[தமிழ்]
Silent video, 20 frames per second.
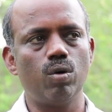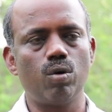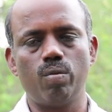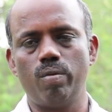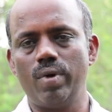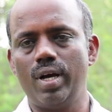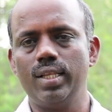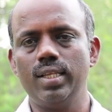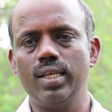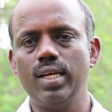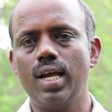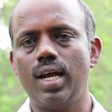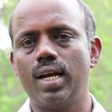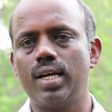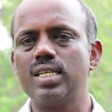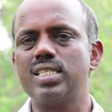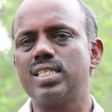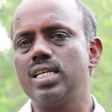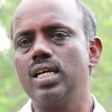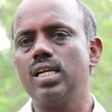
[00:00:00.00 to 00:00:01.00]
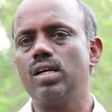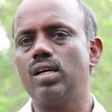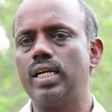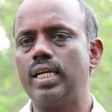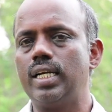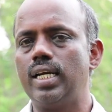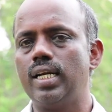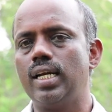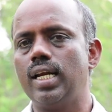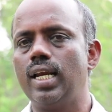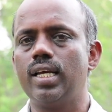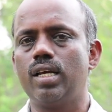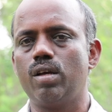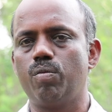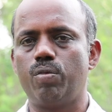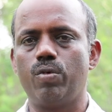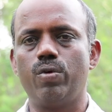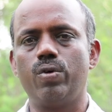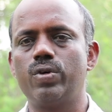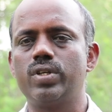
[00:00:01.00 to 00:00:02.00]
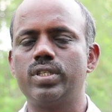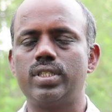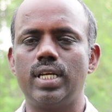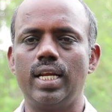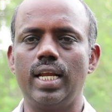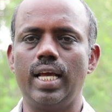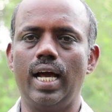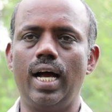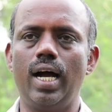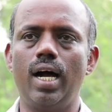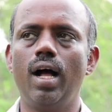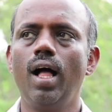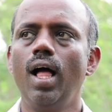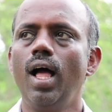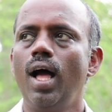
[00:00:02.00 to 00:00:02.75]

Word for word: ஒரு மாதிரியான சீர்கட்ட நிலைக்கு போகணுச்சு இல்லையா